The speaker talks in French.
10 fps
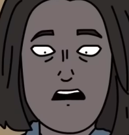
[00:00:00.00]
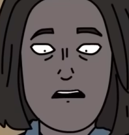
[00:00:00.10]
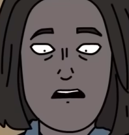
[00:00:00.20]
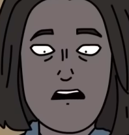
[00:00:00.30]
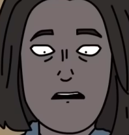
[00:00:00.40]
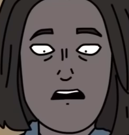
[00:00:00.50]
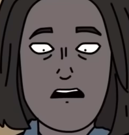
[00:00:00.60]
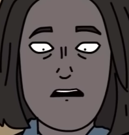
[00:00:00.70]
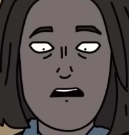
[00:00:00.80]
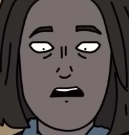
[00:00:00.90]
retenues contre
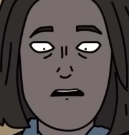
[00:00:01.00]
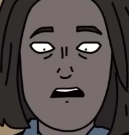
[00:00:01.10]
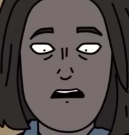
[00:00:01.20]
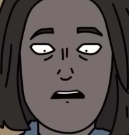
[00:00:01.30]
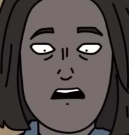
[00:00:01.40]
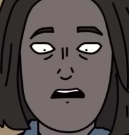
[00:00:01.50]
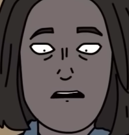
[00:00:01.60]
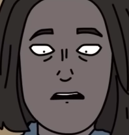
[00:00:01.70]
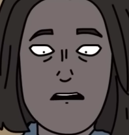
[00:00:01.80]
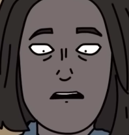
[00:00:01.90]
lui, dont la
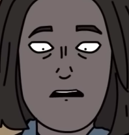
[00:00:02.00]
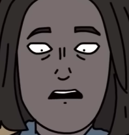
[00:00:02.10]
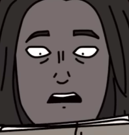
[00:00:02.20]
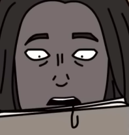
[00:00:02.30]
tricherie, un